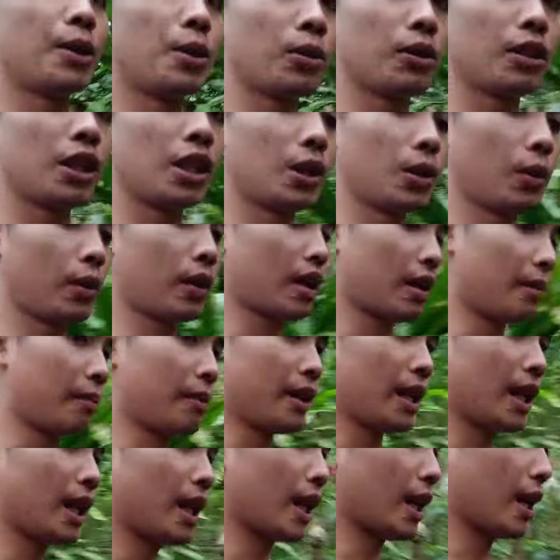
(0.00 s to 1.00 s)
manok dito na
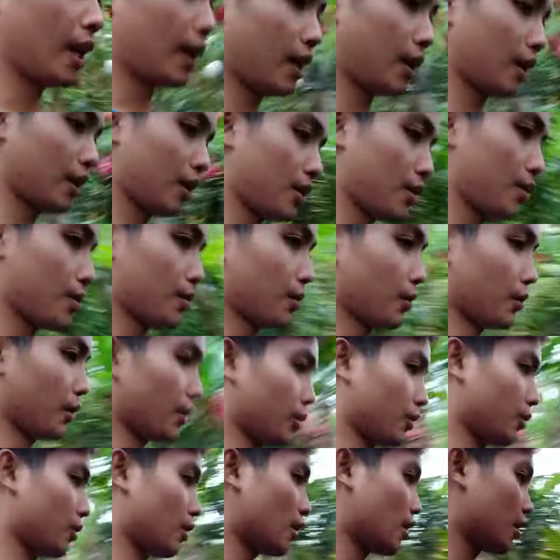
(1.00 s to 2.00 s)
binili so
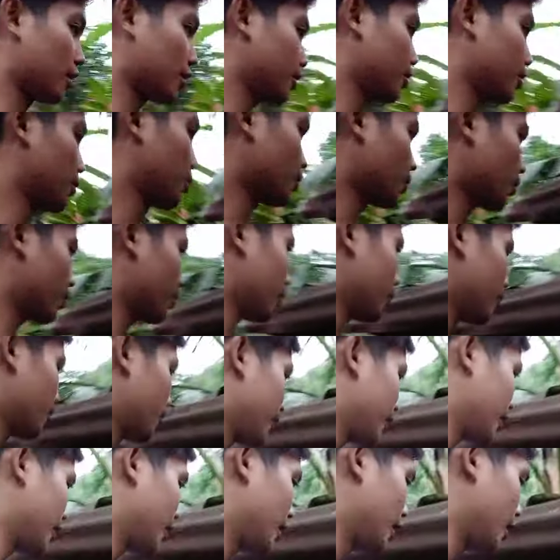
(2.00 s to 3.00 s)
ito lang, lang siguro
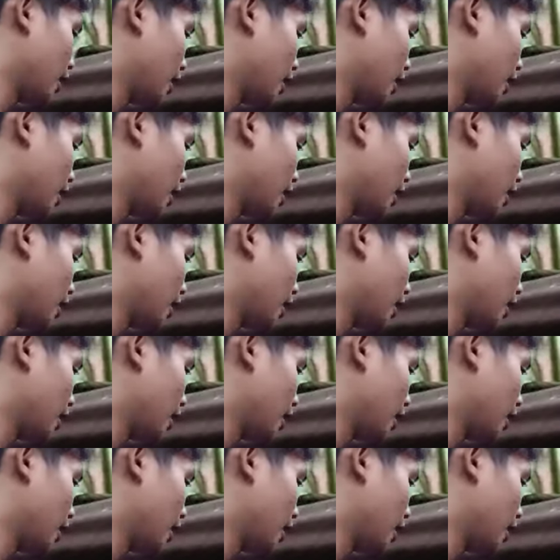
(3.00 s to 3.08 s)
yung